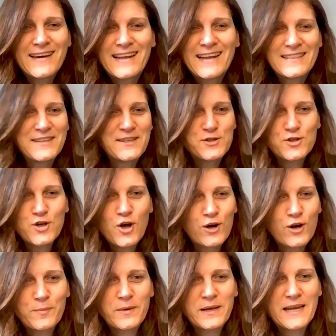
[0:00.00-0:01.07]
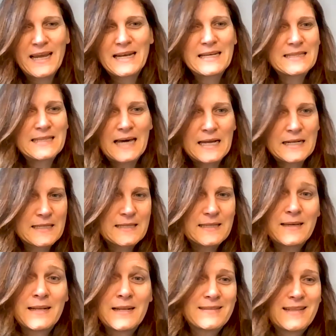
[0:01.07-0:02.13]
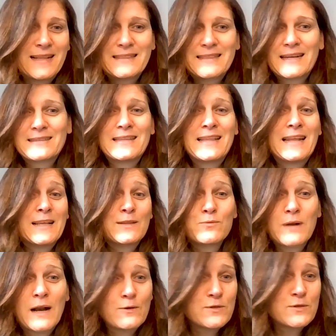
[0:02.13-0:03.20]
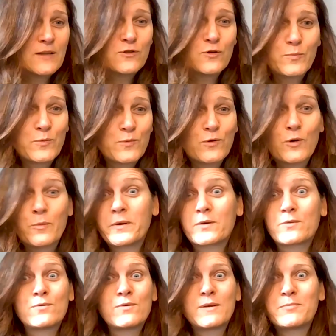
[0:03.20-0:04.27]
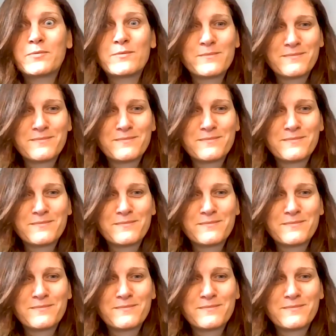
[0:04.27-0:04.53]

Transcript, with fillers: grande shock, perché in Antartide, l'Antartide è natura allo stato puro, per cui boom,